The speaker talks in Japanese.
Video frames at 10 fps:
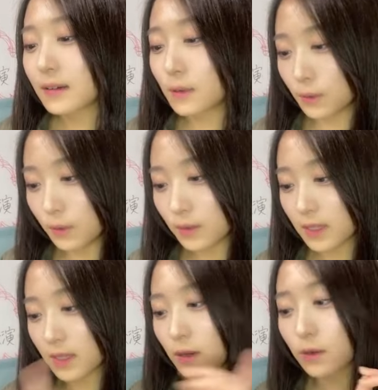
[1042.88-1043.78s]
この
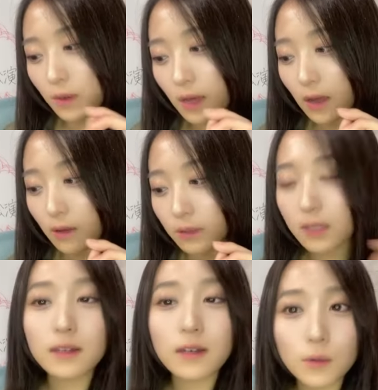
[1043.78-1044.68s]
企画は
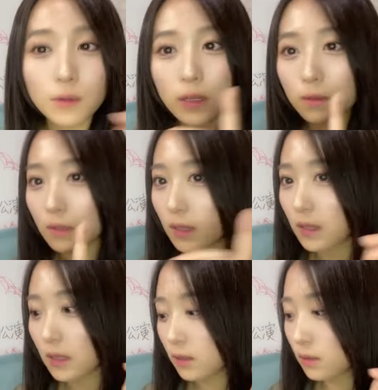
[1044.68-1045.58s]
私がこの後
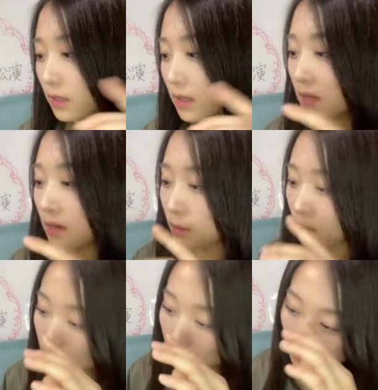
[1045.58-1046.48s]
に一緒に
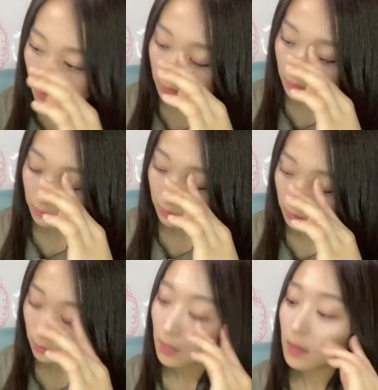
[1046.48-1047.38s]
コラボ配信す
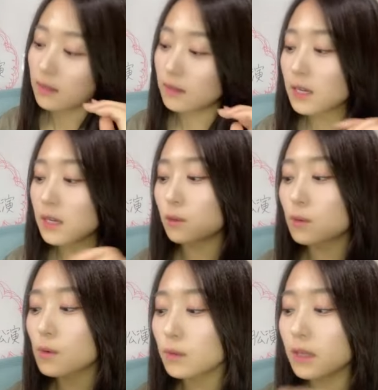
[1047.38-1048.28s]
るなぎの
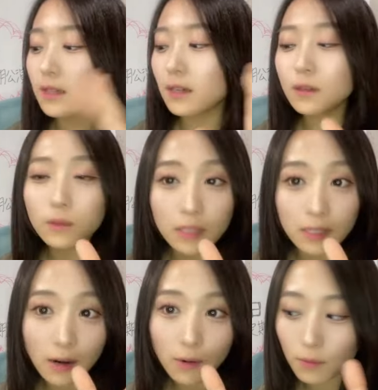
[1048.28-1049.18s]
ここなちゃんの
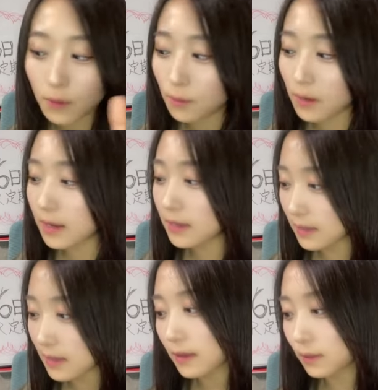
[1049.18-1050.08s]
似顔絵を描い
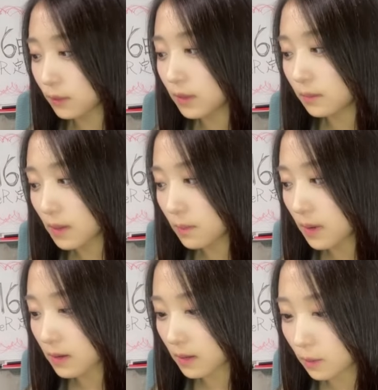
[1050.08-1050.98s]
てどんな
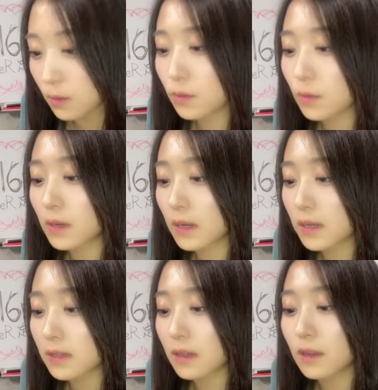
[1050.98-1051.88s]
メンバーかを紹
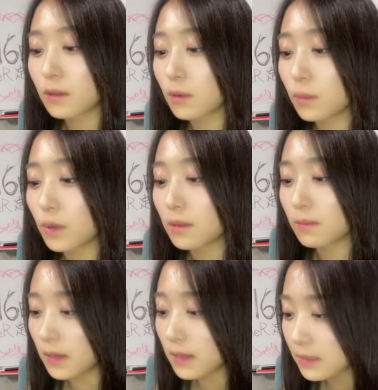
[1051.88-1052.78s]
介したいと思い
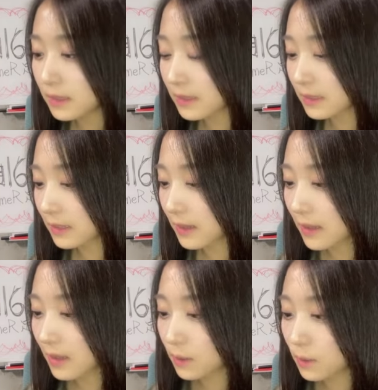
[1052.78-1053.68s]
ます
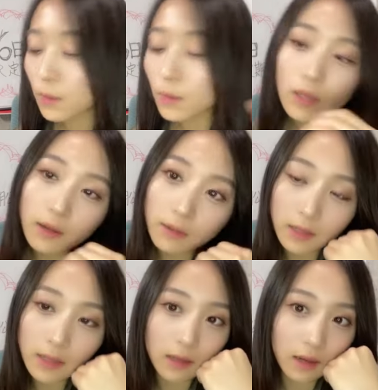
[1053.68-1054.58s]
ココナは
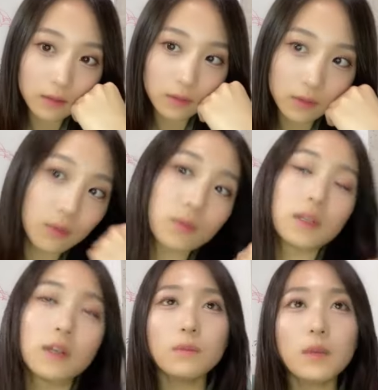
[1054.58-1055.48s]
ねあのでも
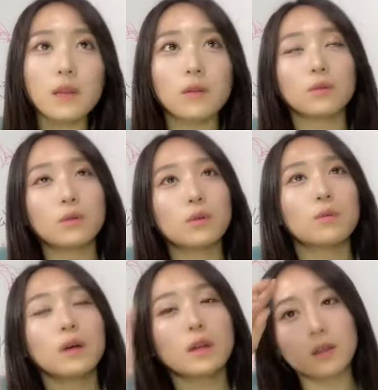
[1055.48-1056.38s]
ラルメールの
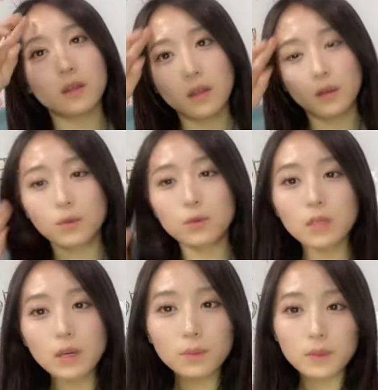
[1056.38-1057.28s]
まあ副
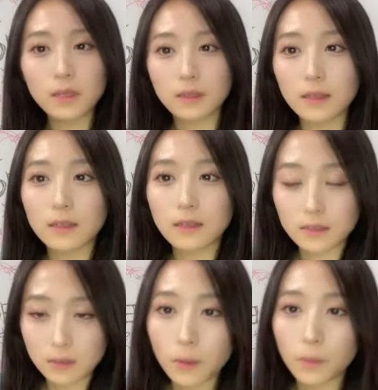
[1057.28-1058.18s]
キャプテンなんで
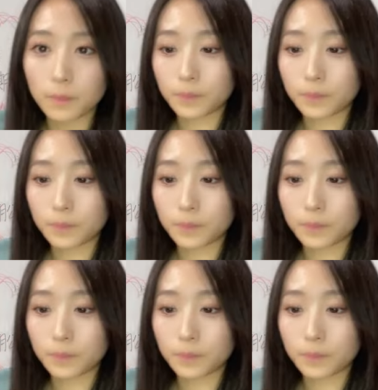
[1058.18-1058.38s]
すよ